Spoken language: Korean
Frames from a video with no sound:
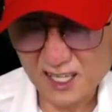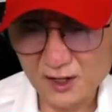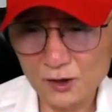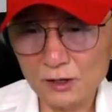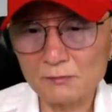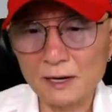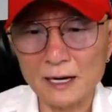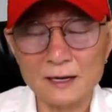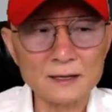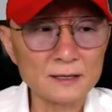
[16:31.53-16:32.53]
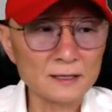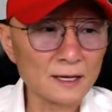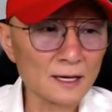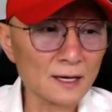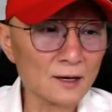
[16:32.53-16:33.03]
일요경마
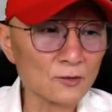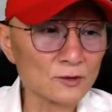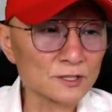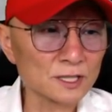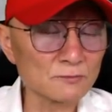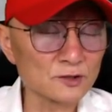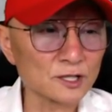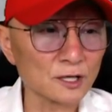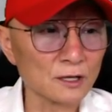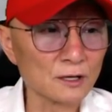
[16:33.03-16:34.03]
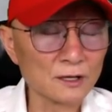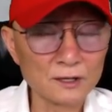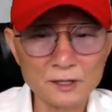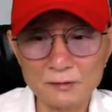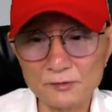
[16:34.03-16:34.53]
아, 오늘 승부처
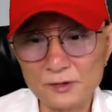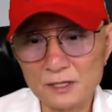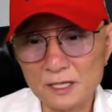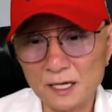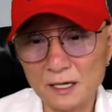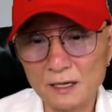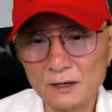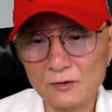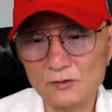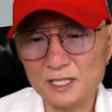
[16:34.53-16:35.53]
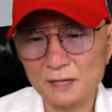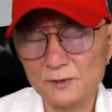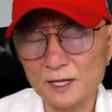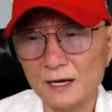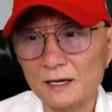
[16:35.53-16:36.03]
여러분들께
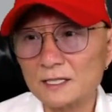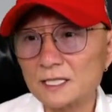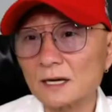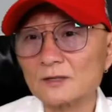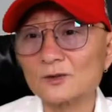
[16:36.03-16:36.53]
공지합니다. 시간이